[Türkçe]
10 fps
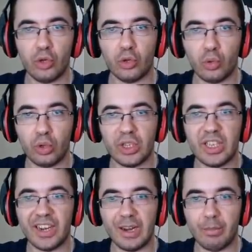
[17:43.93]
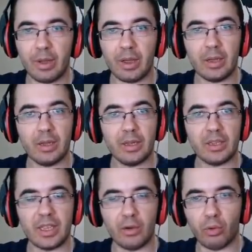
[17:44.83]
yolun kırılma
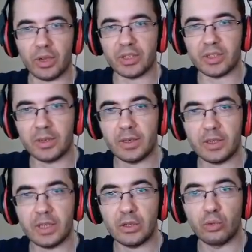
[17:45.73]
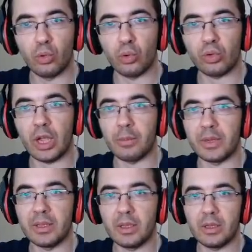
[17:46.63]
yeri orası ki doğru
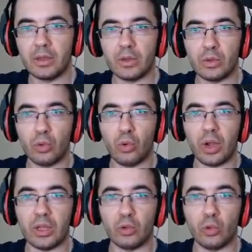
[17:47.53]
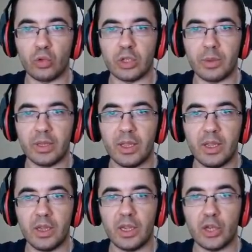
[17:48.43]
tahmin. Doğru an doğru zaman.
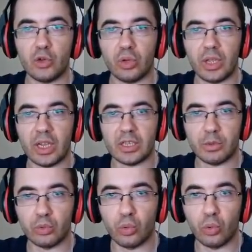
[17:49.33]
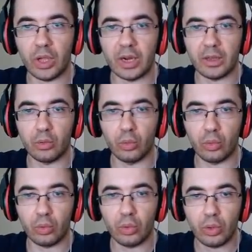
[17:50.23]
E şurada her zaman doğru yerde
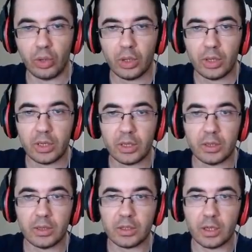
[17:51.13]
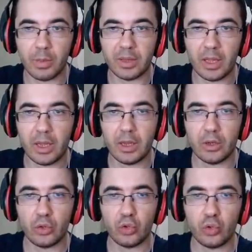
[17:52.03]
doğru zamanda.
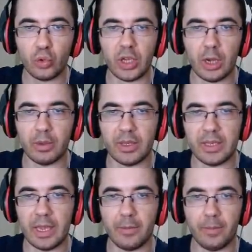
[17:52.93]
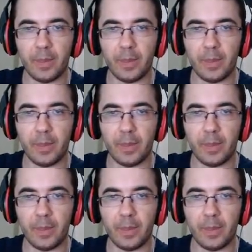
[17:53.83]
Çok iyi abi gel.